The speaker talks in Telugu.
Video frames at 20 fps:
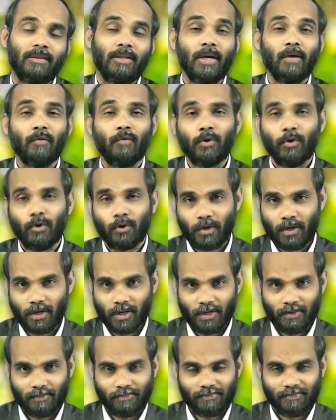దేవుని యొక్క
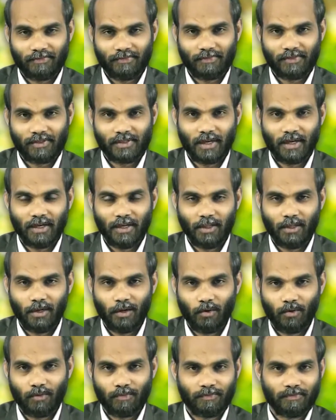
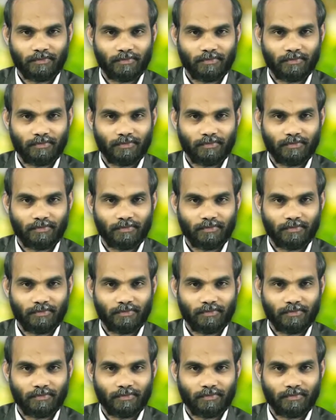సన్నిధిలో